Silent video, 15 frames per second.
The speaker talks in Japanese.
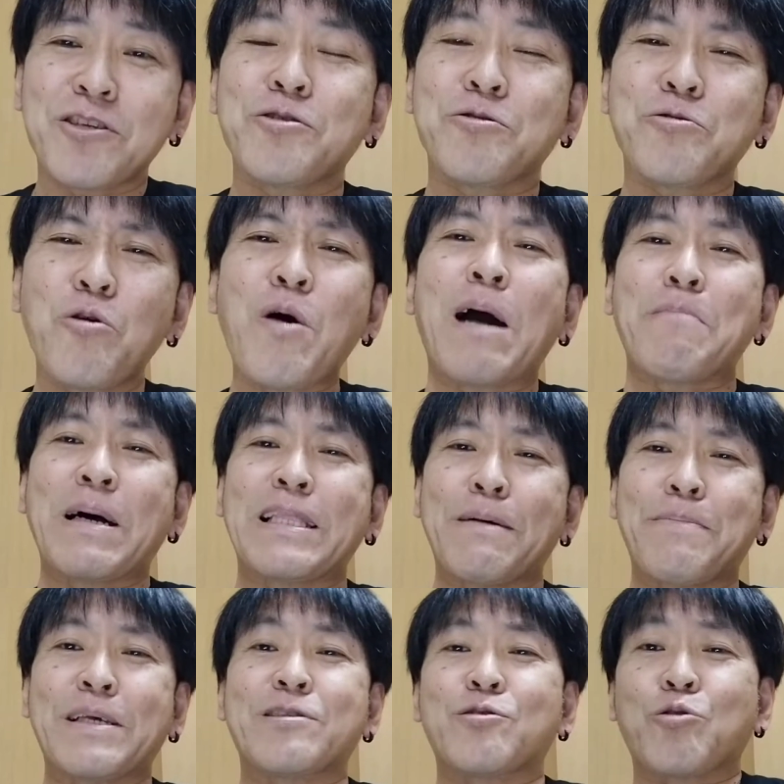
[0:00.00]
由のはま
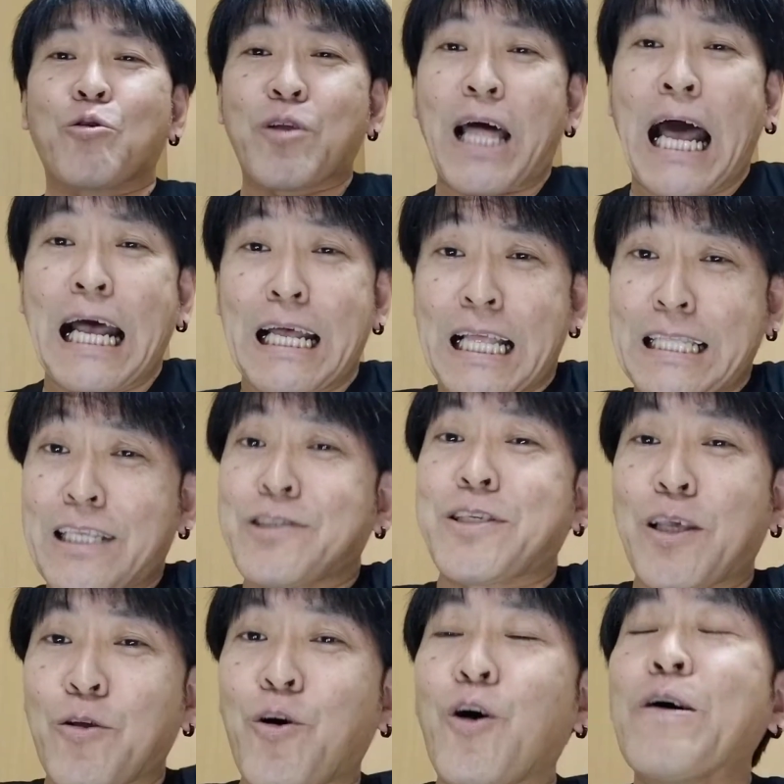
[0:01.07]
た別のところで話
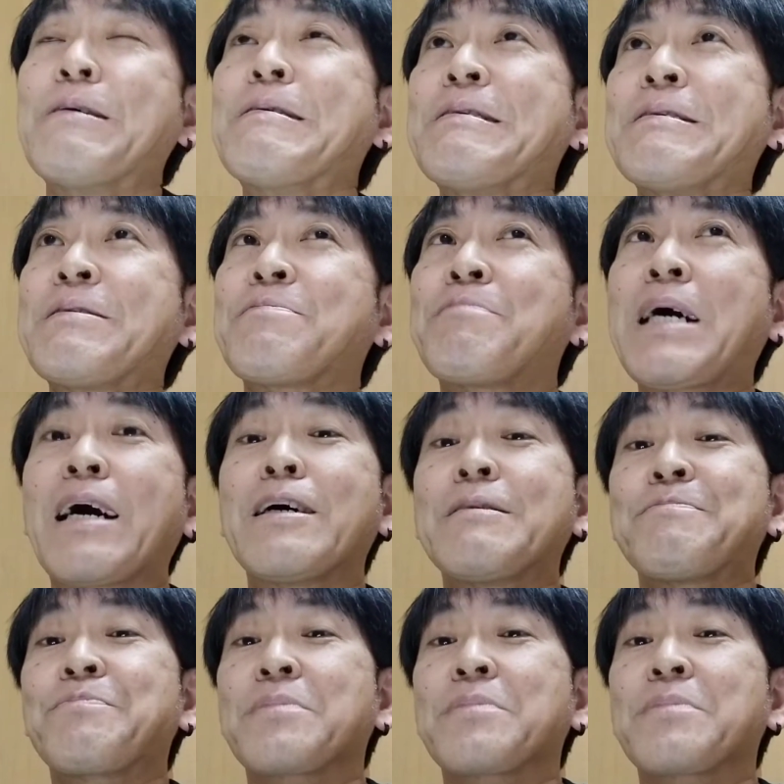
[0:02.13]
すけどまあ